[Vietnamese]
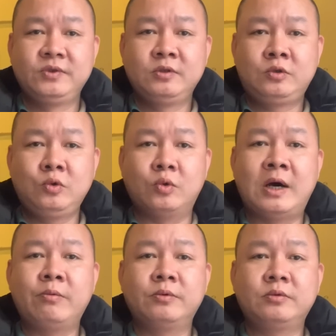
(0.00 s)
chủ
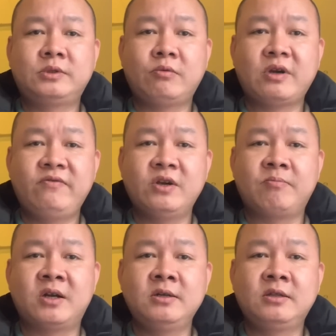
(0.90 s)
động trong cái việc
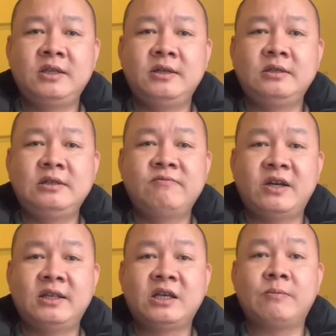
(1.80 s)
mà đưa tin như
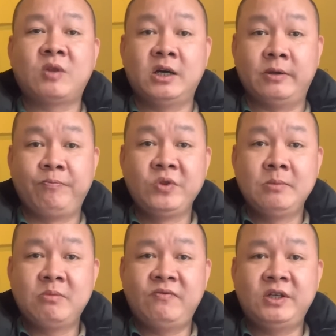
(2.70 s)
vậy ra kịp thời,
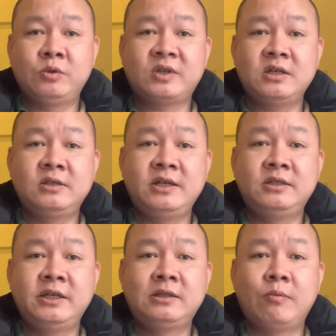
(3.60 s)
bởi vì chúng ta đưa tin
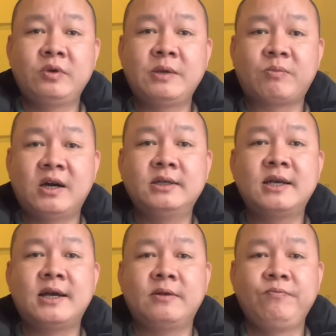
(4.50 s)
chính thống kịp thời
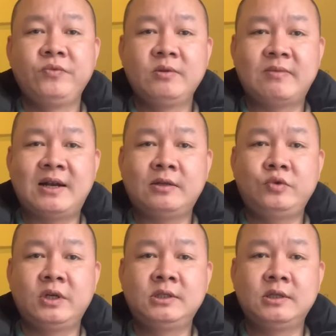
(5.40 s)
ra và lan
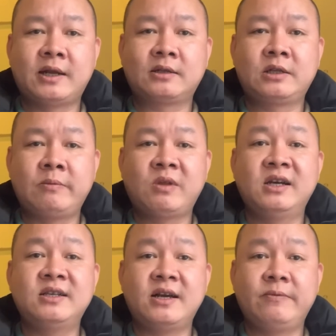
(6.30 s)
truyền cái sự thật kịp
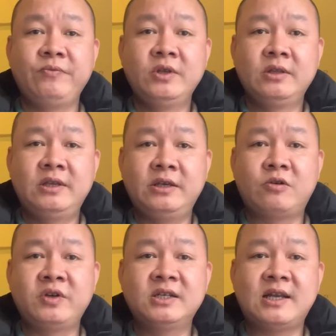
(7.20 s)
thời ra, thì
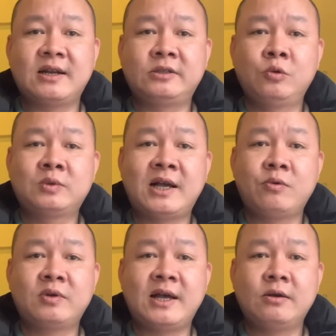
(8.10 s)
có nghĩa rằng là chúng ta
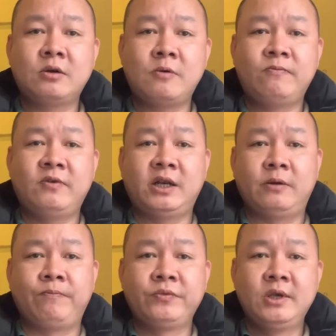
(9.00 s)
cũng đang góp
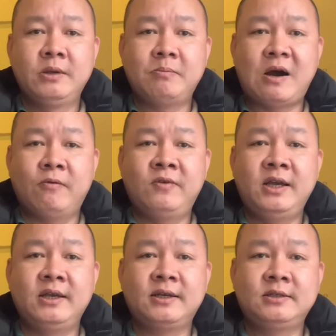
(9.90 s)
phần bảo
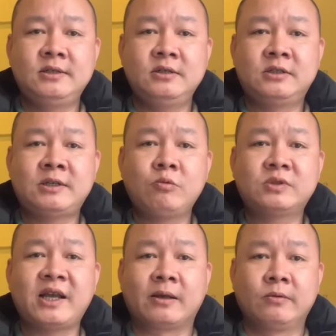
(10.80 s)
vệ cái sự trong
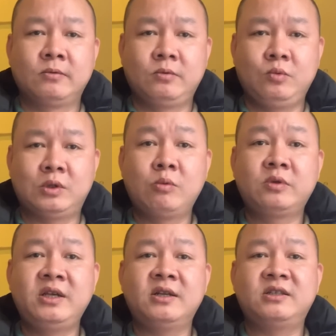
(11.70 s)
sạch của thông
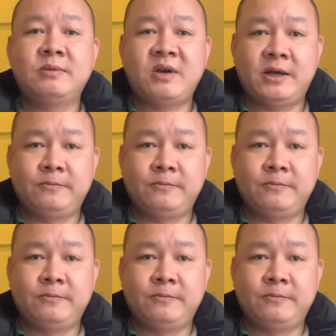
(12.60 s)
tin ở trên mạng.